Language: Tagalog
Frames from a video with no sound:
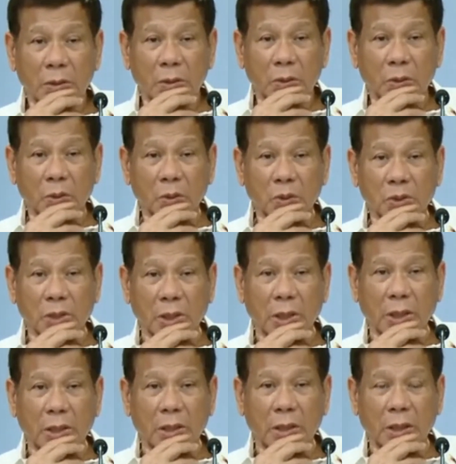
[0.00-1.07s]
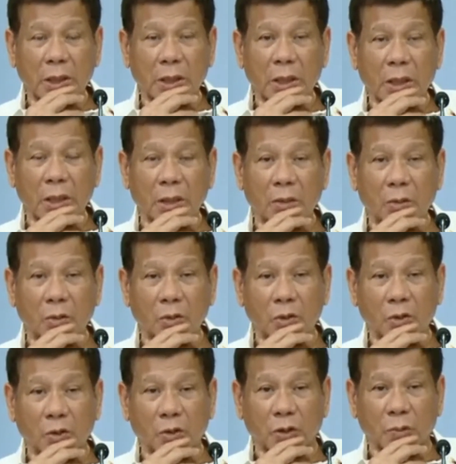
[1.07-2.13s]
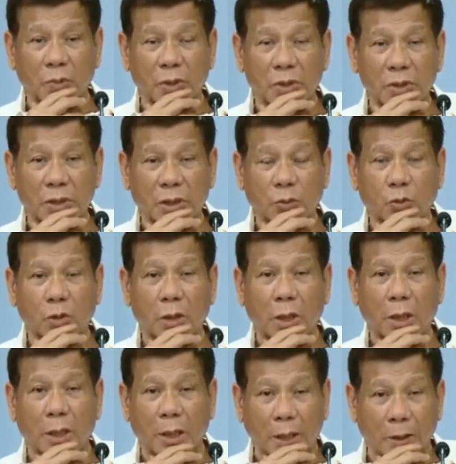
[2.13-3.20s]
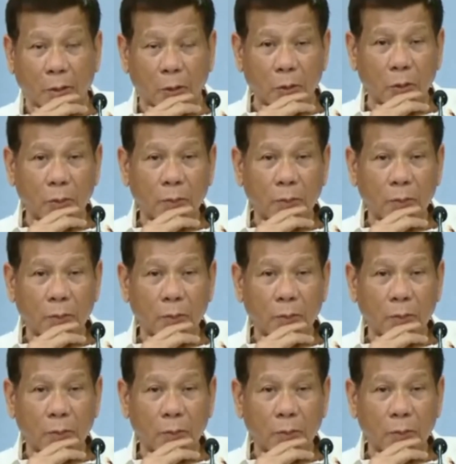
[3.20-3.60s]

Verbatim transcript: to sign any and all documents that would allow